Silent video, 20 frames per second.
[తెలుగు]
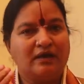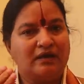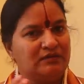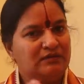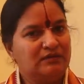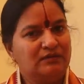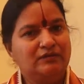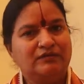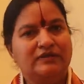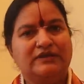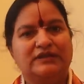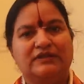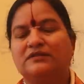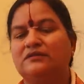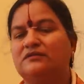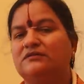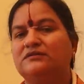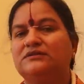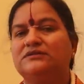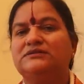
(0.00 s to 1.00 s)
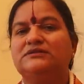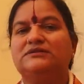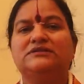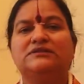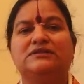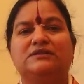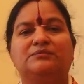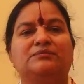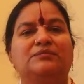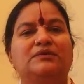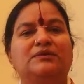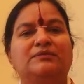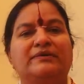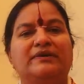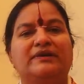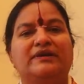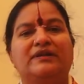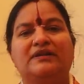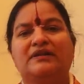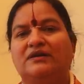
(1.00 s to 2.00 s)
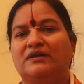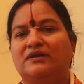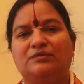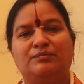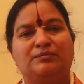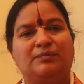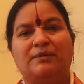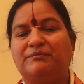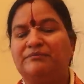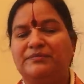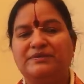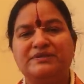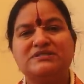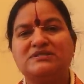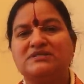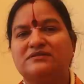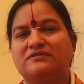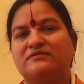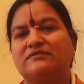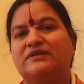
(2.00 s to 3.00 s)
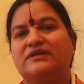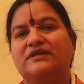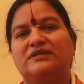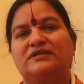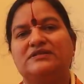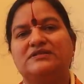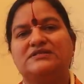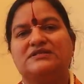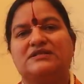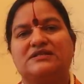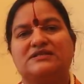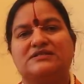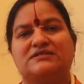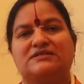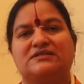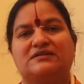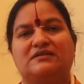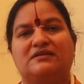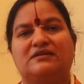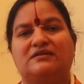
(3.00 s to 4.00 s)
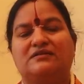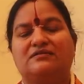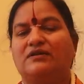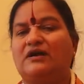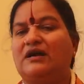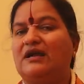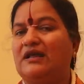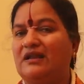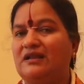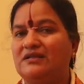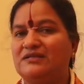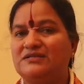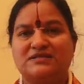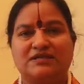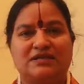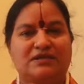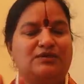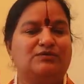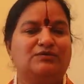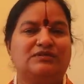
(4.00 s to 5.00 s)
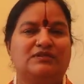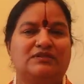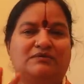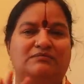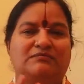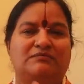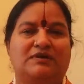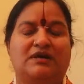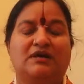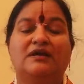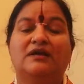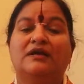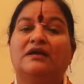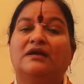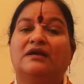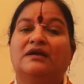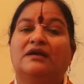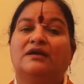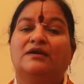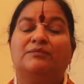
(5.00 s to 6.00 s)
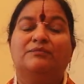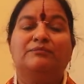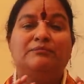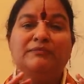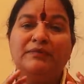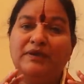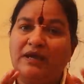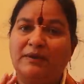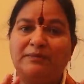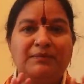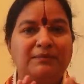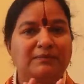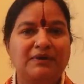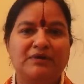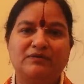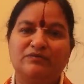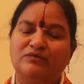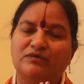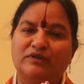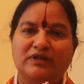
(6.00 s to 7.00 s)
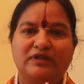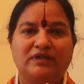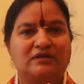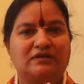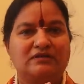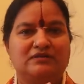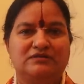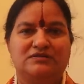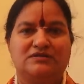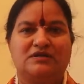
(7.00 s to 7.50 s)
అందులో ఎంతో కొంత డబ్బులు పెట్టి నాకు పంపించడం అనేది చేస్తున్నారు అలా చెయ్యొద్దమ్మా మీ అభిమానం ఉంటే నాకు